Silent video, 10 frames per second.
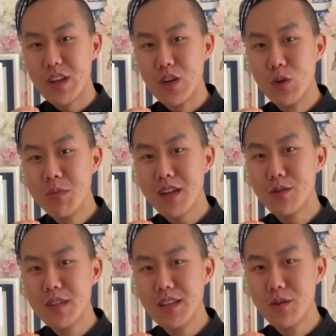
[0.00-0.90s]
le miel
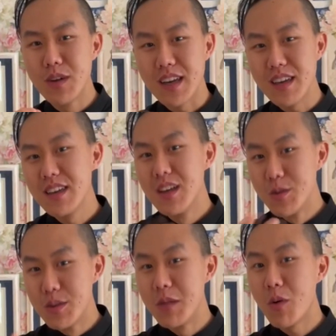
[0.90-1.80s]
de l'île de Ré,
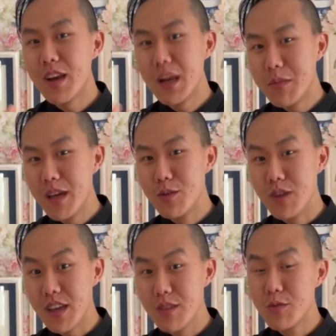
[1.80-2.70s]
notamment l'abeille de Ré.